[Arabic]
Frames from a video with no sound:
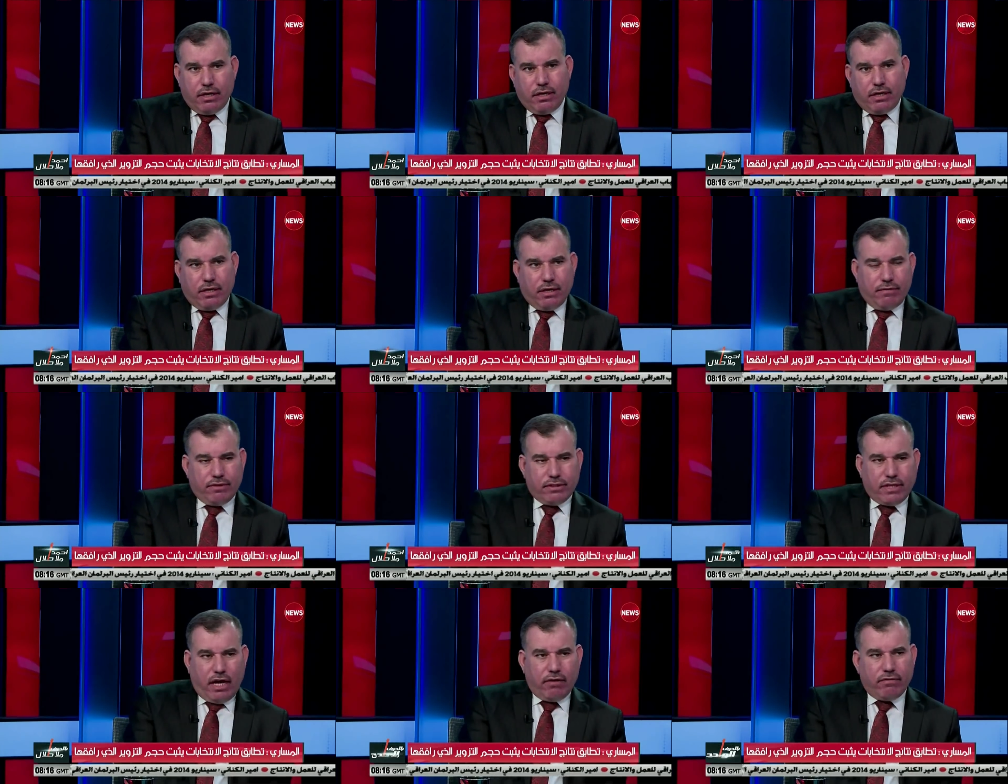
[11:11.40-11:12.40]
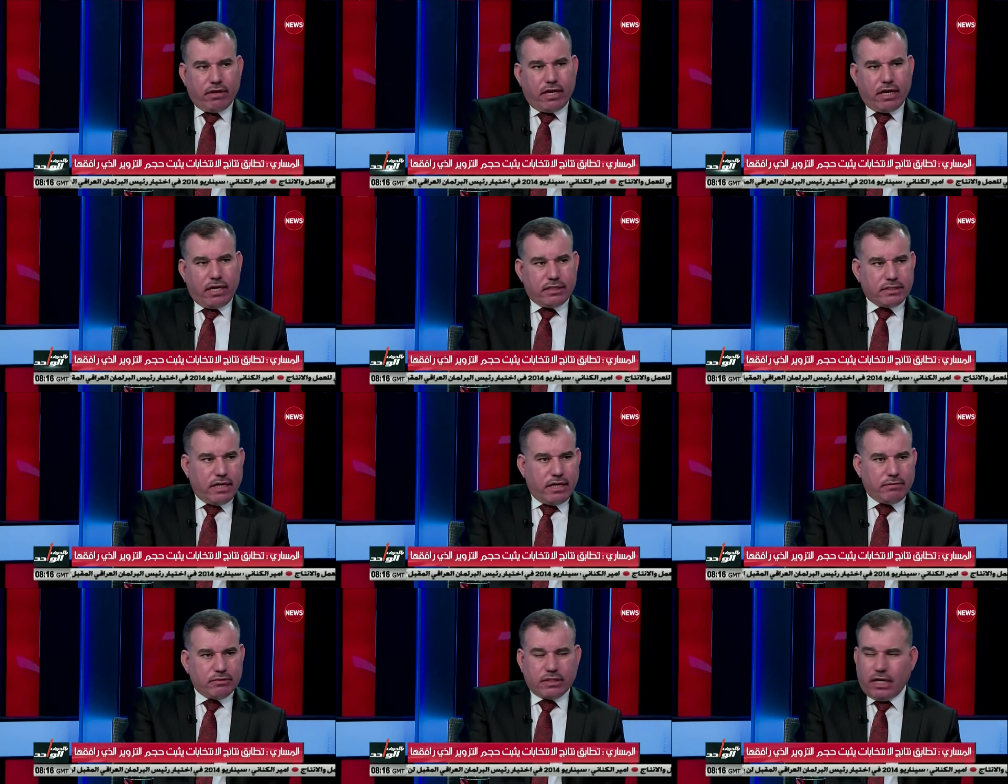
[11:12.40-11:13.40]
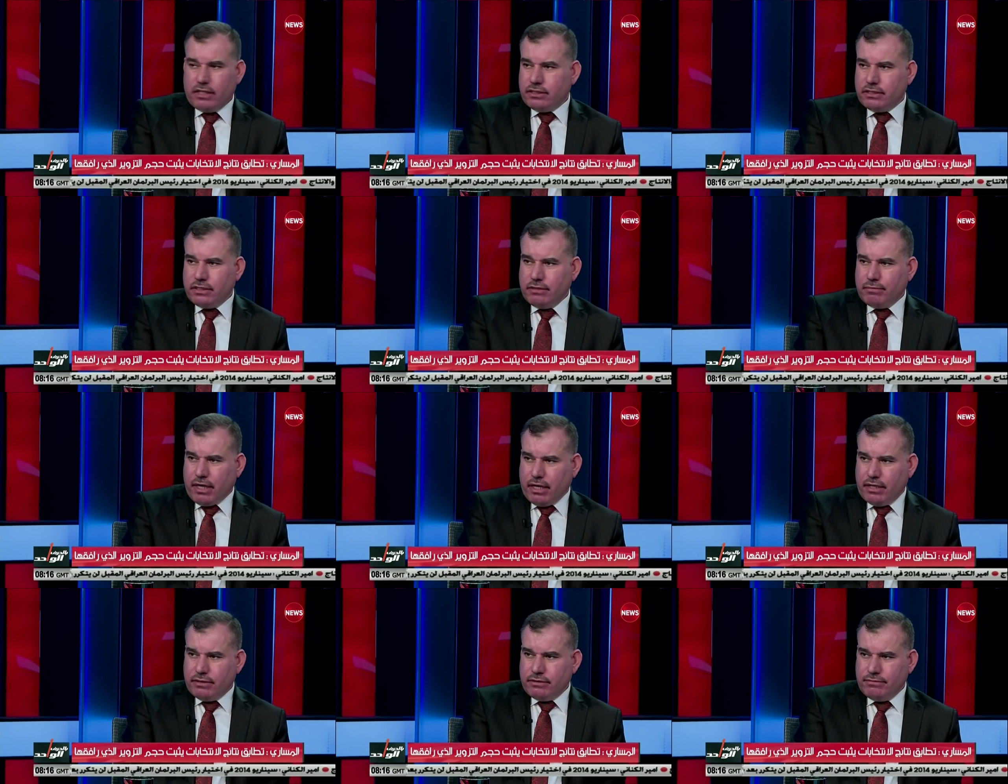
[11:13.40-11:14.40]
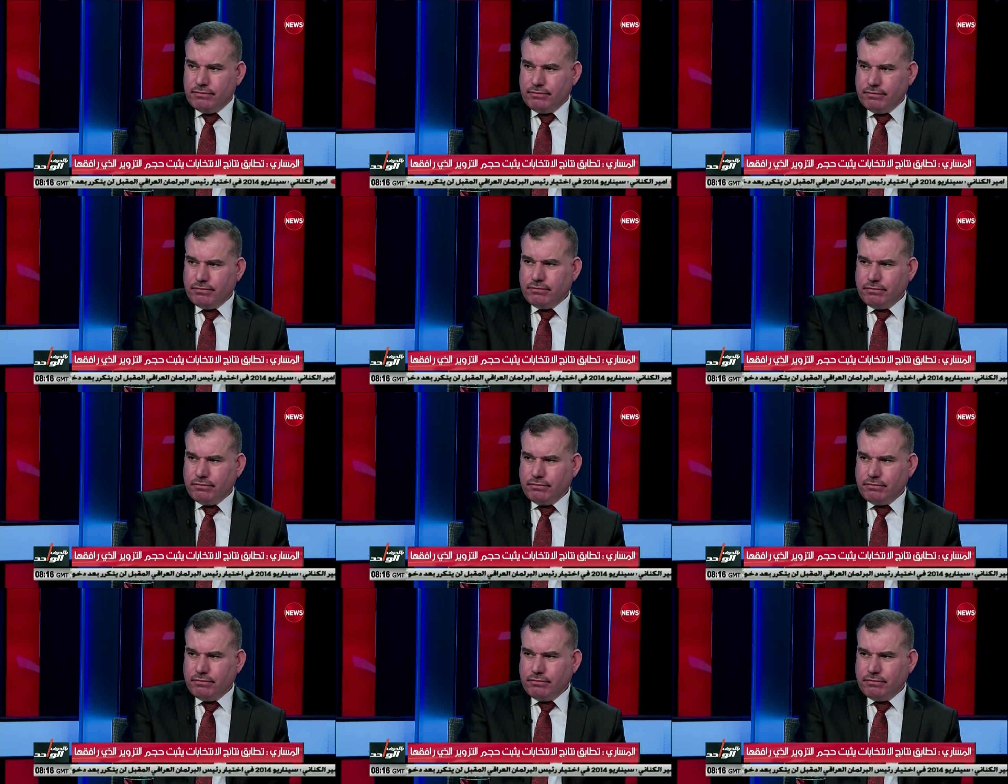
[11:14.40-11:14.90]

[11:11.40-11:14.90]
في تحالف القرامص الى 15 مقعد 15 ما